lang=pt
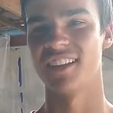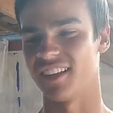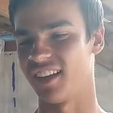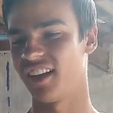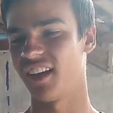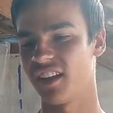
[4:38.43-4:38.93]

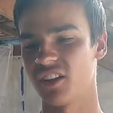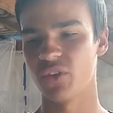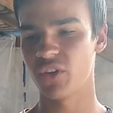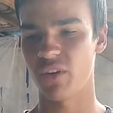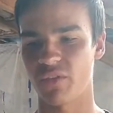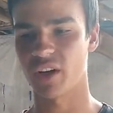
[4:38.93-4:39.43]
É, então o
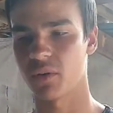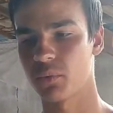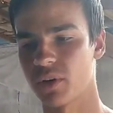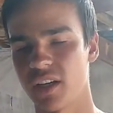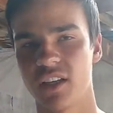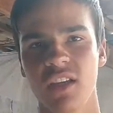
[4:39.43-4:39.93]
vídeo vai ficando
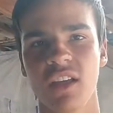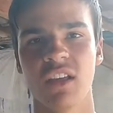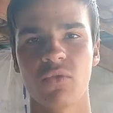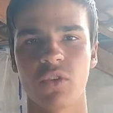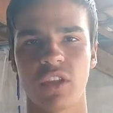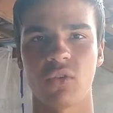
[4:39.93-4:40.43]
por aqui.
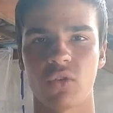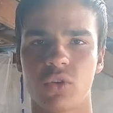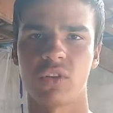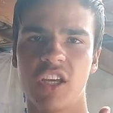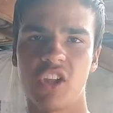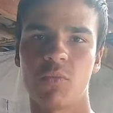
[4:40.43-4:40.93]
Se você
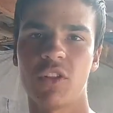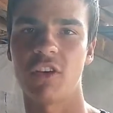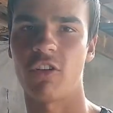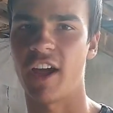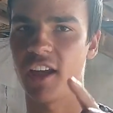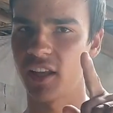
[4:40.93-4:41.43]
gostou, deixa muito
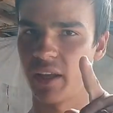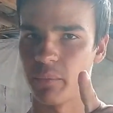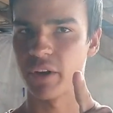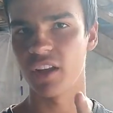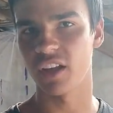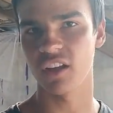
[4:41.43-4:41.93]
seu like.
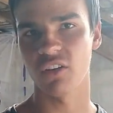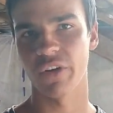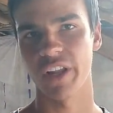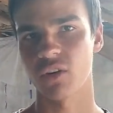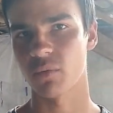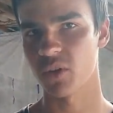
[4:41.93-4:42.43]
Lembrando aí que eu
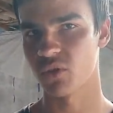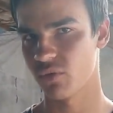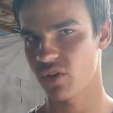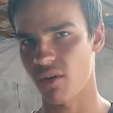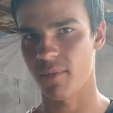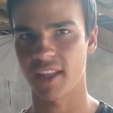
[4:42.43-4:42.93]
falei no começo do
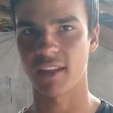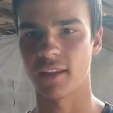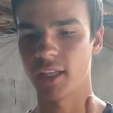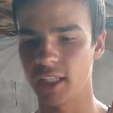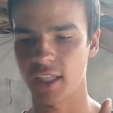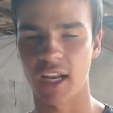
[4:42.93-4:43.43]
vídeo, a meta
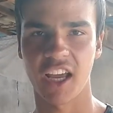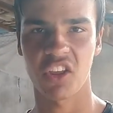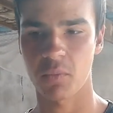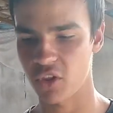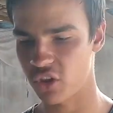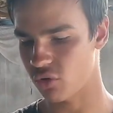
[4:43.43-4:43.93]
30
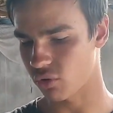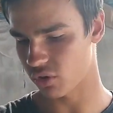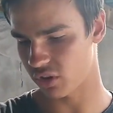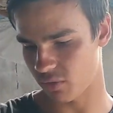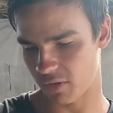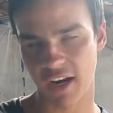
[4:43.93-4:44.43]
likes pra gente
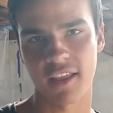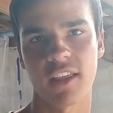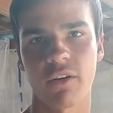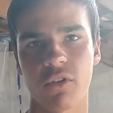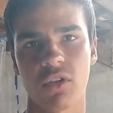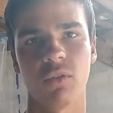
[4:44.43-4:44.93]

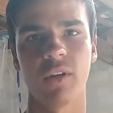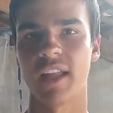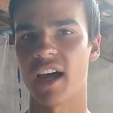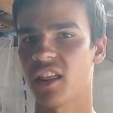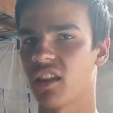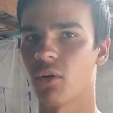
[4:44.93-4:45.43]
trazer a
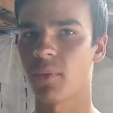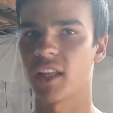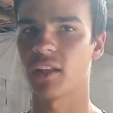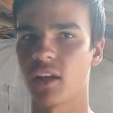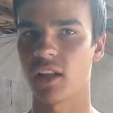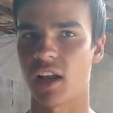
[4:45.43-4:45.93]
continuidade. Se não
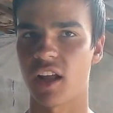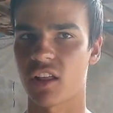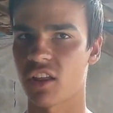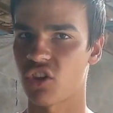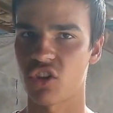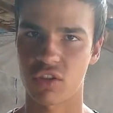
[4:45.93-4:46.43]
bater 30
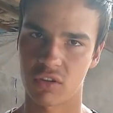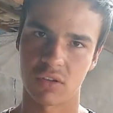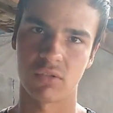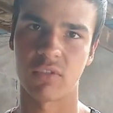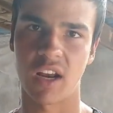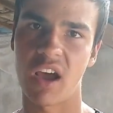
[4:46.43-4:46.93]
likes, a gente
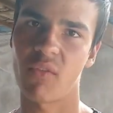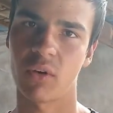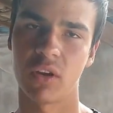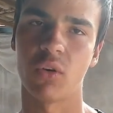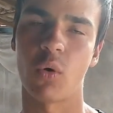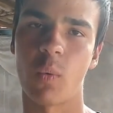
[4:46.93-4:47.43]
não grava,
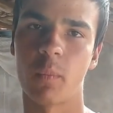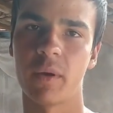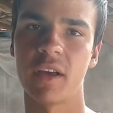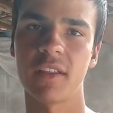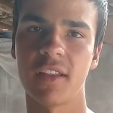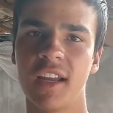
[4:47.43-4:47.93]
que não
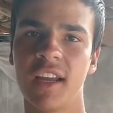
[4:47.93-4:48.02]
compensa,